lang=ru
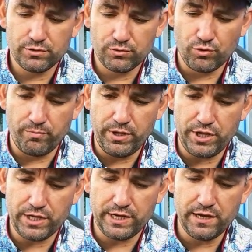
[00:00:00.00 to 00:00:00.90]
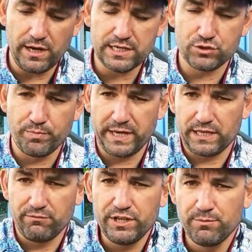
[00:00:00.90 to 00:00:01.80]
то берите Легалис, но при
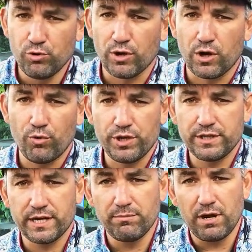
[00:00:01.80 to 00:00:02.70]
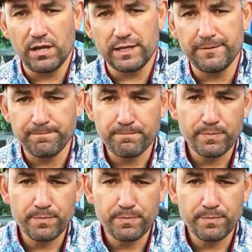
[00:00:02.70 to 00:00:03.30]
этом вы немного ходите на рыбалке.